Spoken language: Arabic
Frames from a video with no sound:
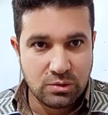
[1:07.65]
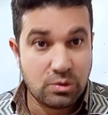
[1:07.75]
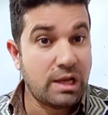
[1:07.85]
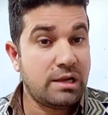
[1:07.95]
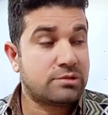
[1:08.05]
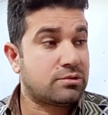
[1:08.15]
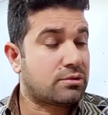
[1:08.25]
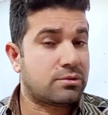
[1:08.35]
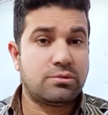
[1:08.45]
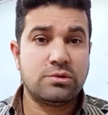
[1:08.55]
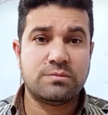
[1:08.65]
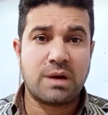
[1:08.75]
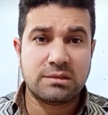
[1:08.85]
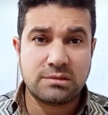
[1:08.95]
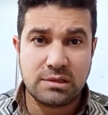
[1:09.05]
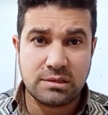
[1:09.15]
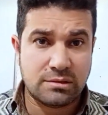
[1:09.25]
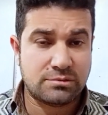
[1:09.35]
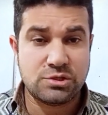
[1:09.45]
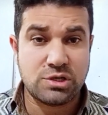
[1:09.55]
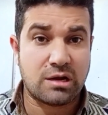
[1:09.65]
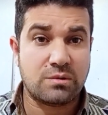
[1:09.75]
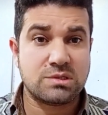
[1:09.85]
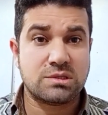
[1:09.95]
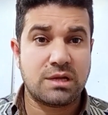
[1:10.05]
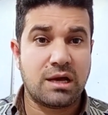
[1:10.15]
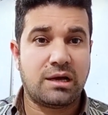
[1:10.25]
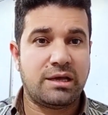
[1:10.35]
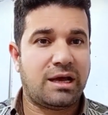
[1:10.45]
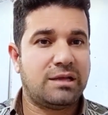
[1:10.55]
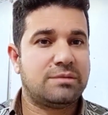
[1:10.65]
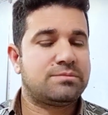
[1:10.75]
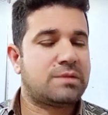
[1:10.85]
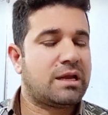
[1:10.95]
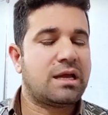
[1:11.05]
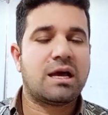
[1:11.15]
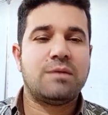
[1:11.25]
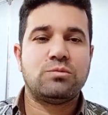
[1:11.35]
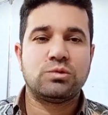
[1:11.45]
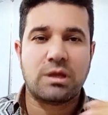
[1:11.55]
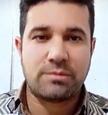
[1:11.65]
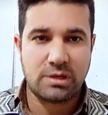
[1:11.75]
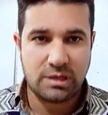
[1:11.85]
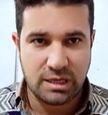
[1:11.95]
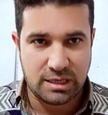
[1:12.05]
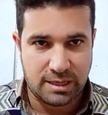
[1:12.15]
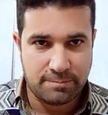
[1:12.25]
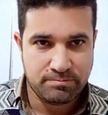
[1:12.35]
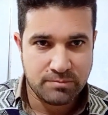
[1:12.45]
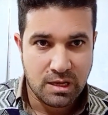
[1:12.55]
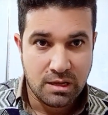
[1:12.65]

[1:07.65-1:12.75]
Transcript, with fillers: وخلت الركود مالت التجارة والصناعة يعني بطريقة مو طبيعية